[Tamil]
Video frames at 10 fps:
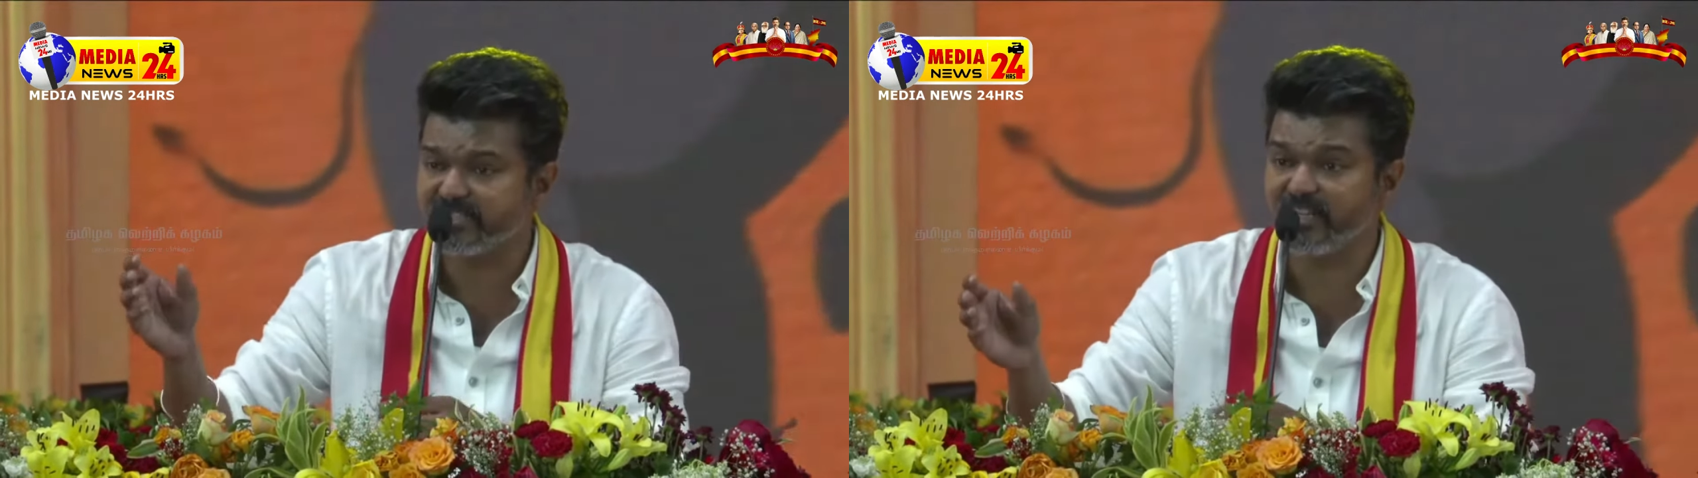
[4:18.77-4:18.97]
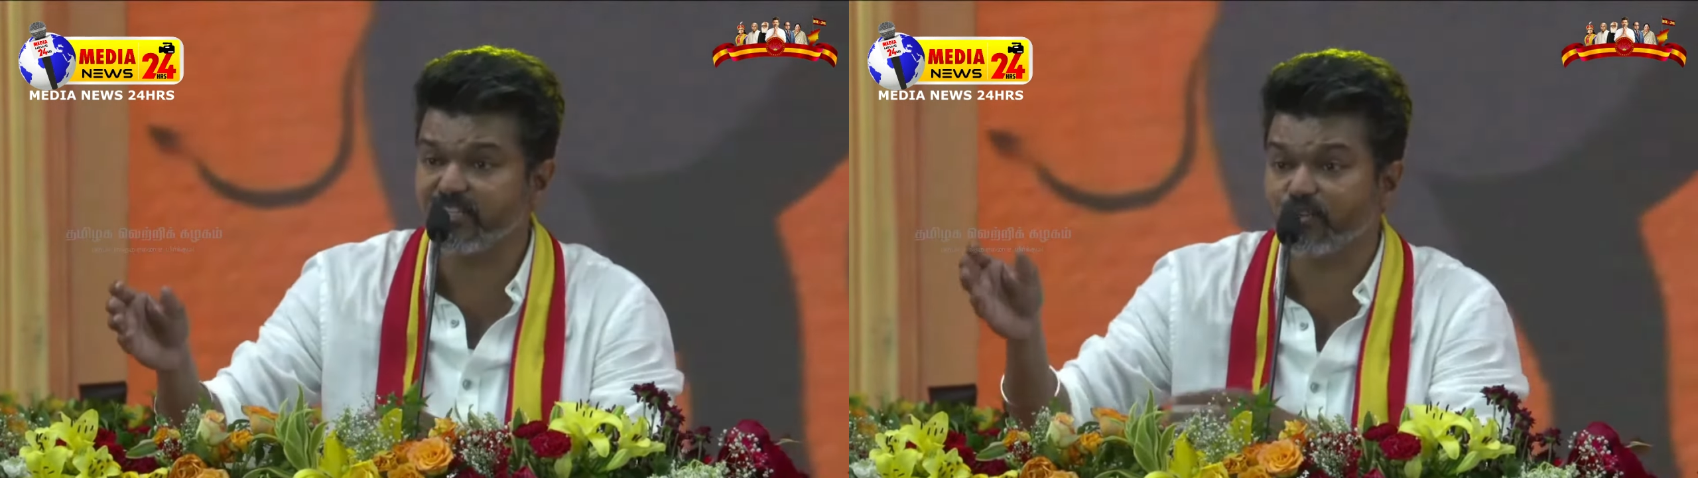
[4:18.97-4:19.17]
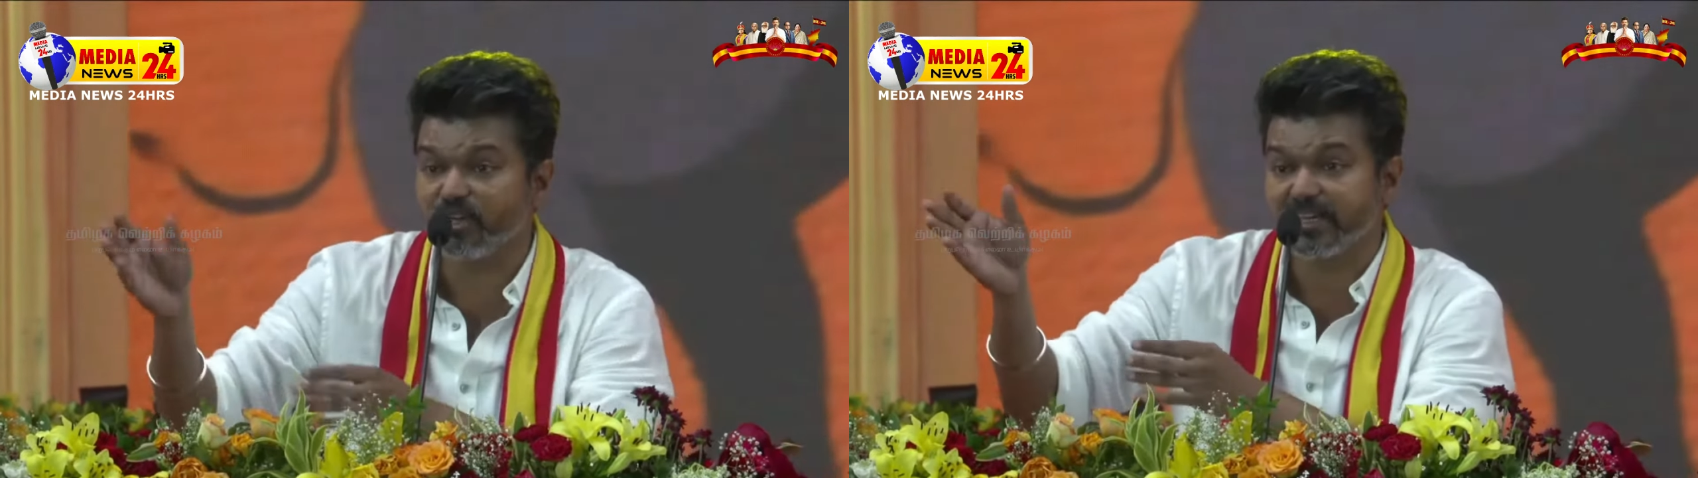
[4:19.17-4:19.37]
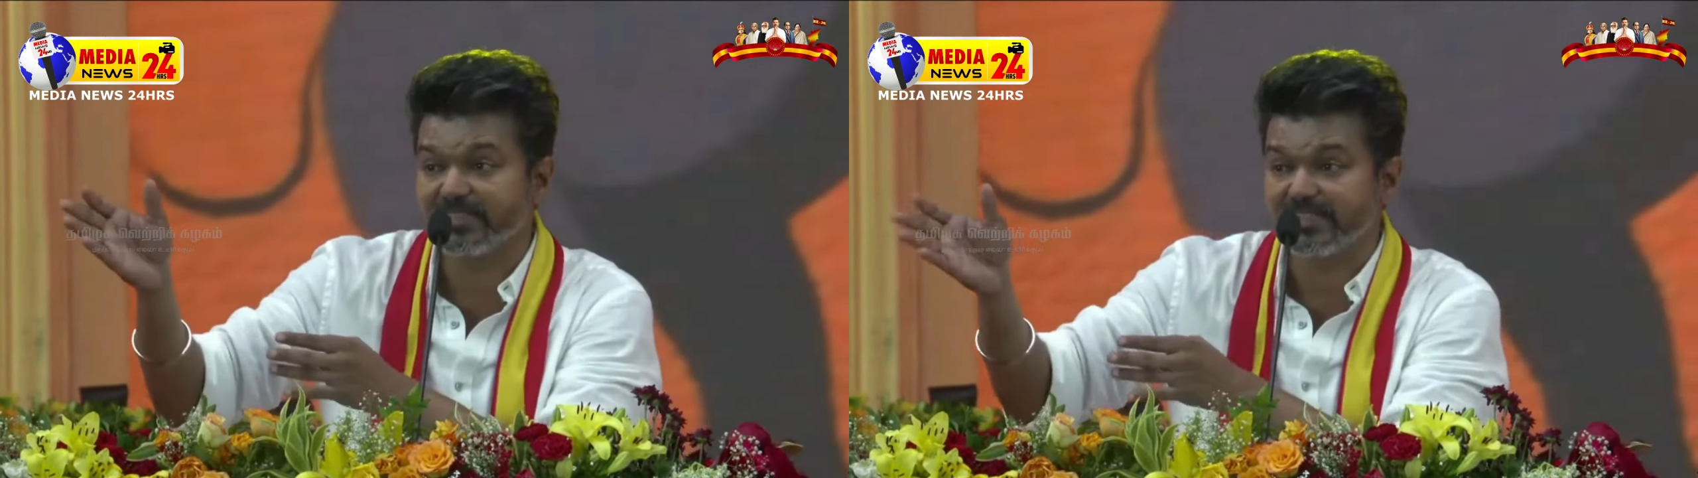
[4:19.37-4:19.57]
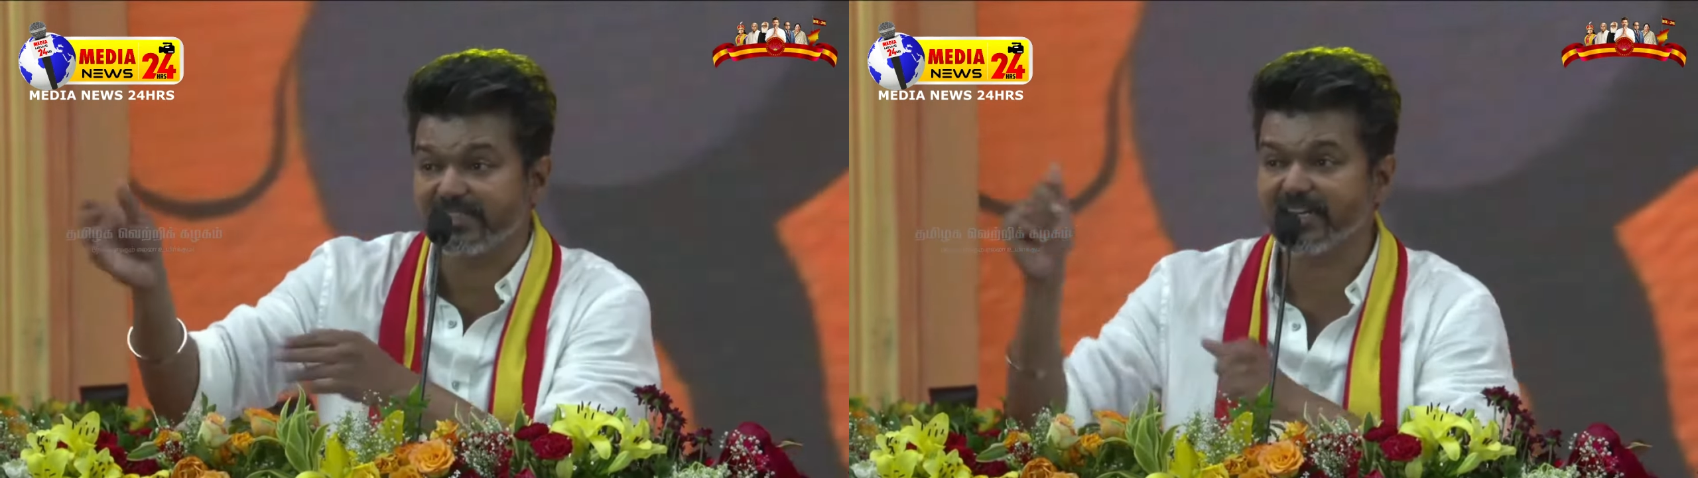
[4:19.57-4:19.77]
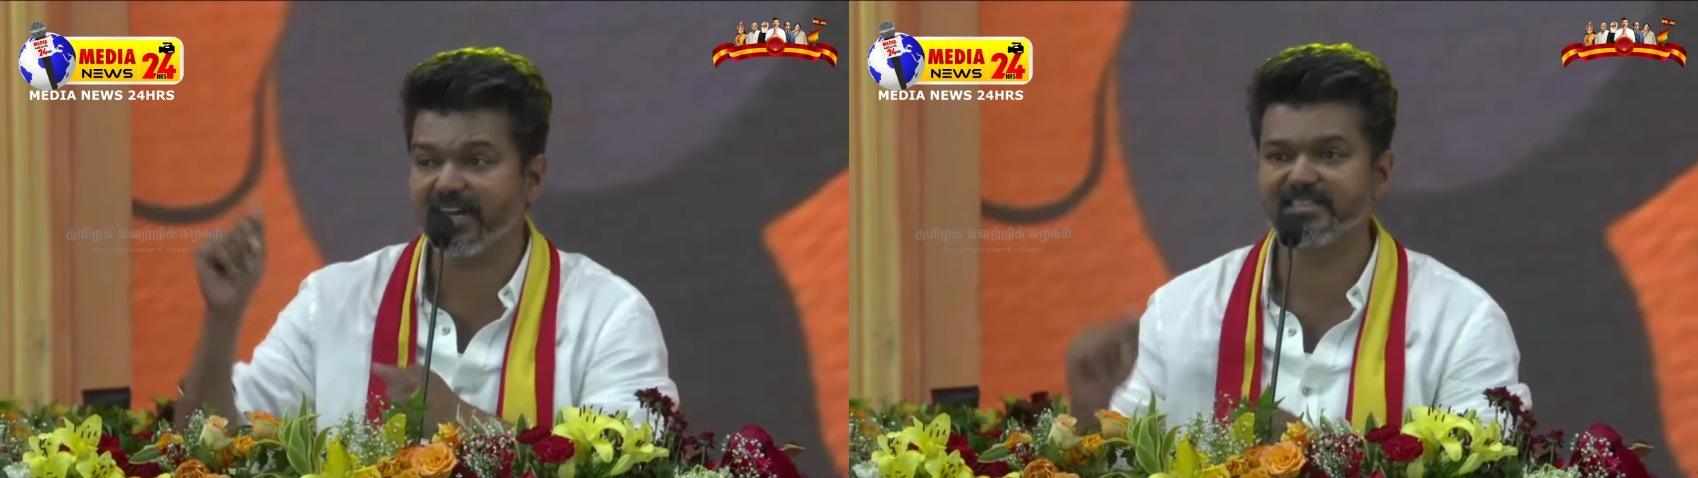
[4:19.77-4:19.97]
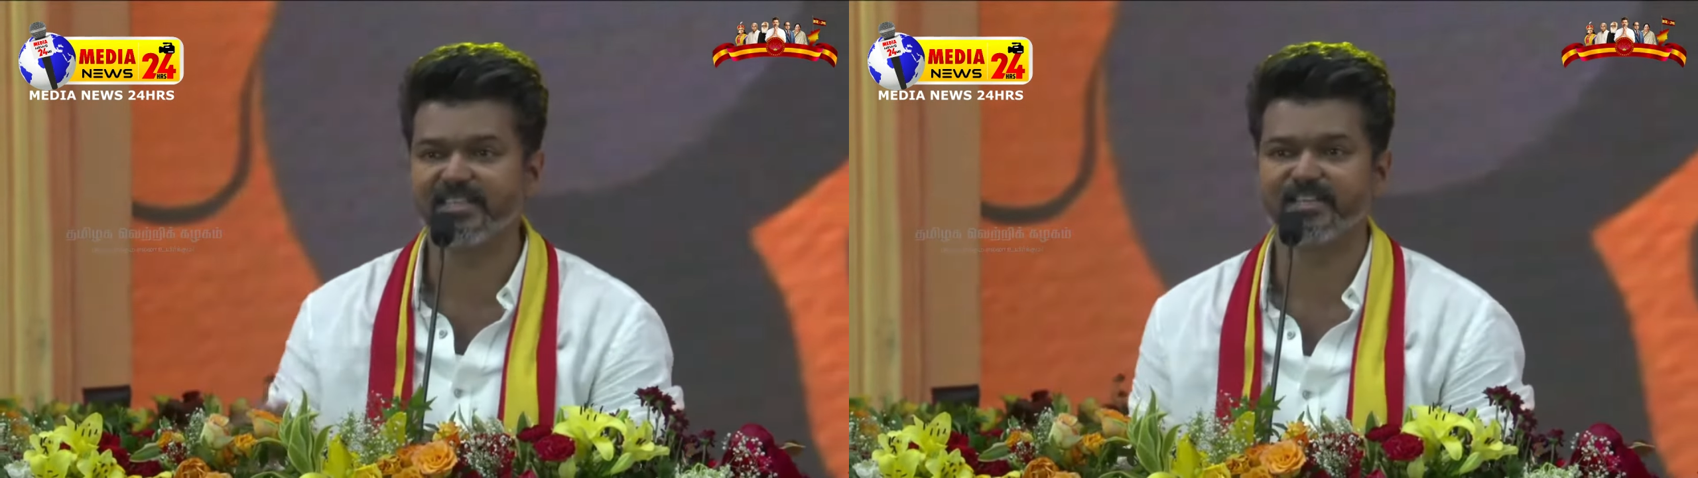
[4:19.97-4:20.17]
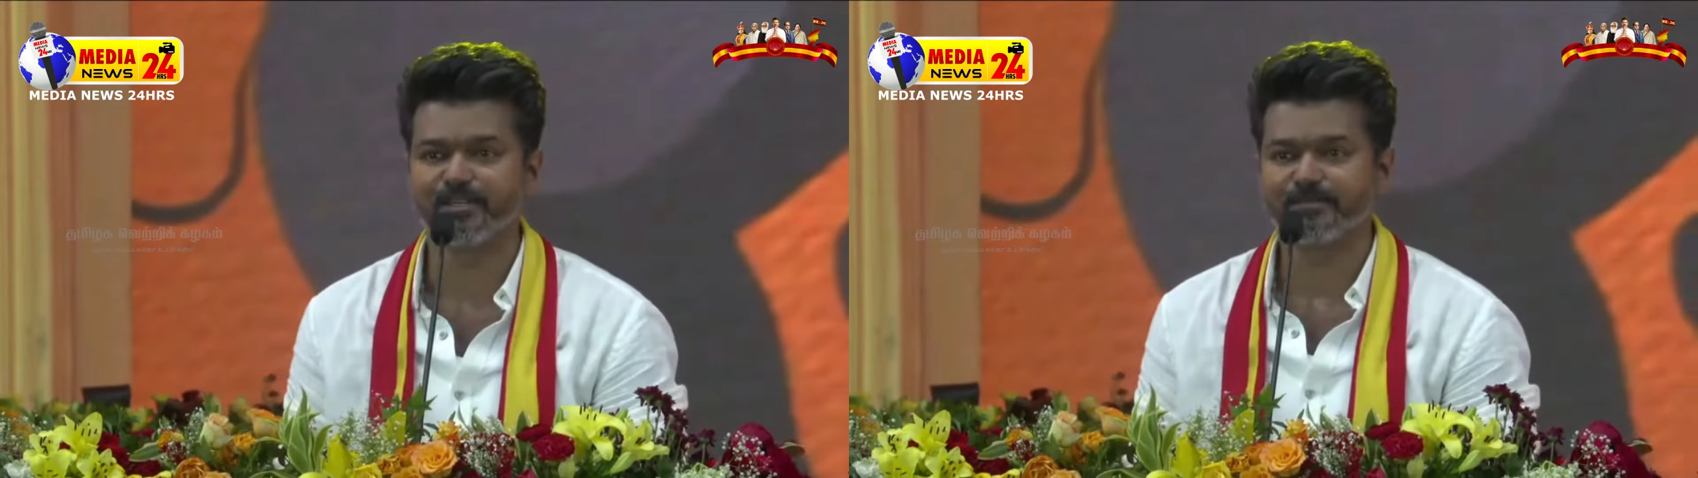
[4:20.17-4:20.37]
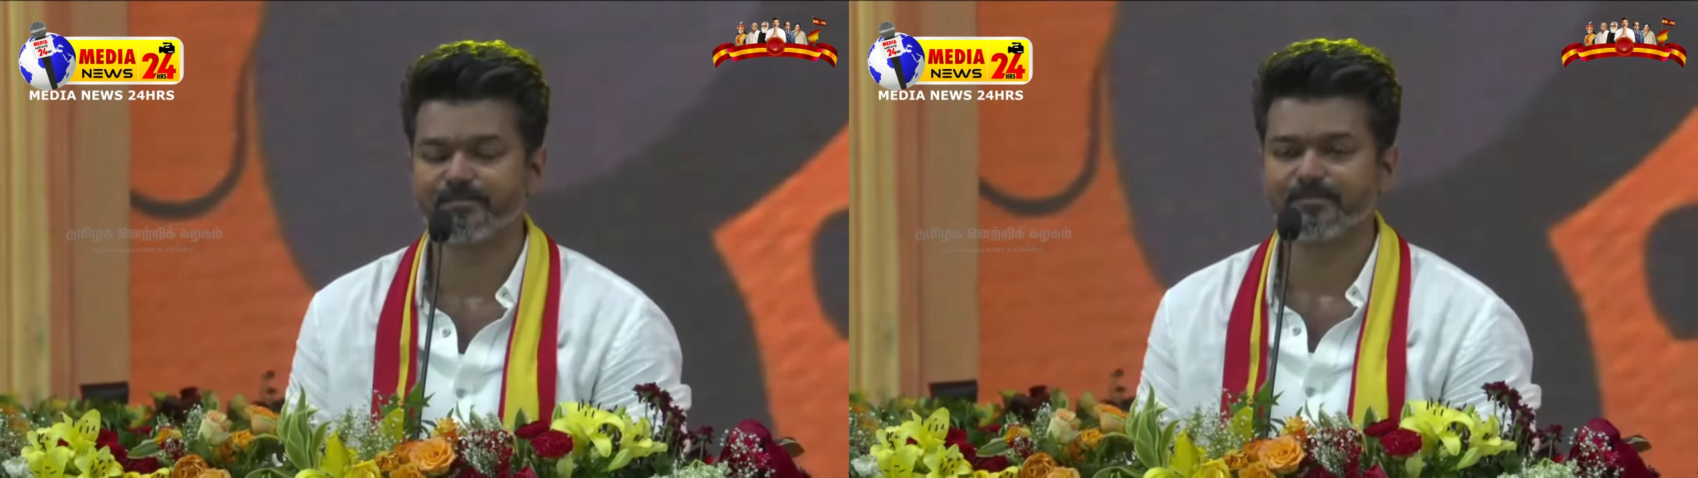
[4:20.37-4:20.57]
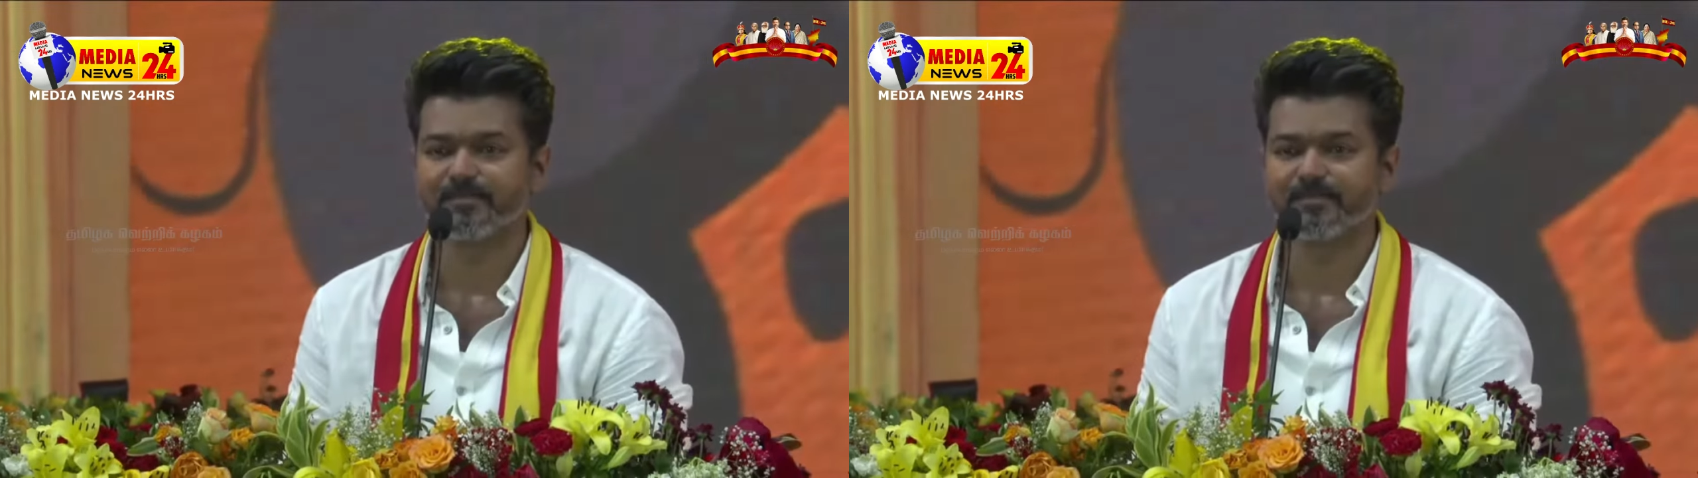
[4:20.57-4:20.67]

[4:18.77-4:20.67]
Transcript: ரிசல்ட் கொடுக்கிற திட்டங்களை தீட்டணும்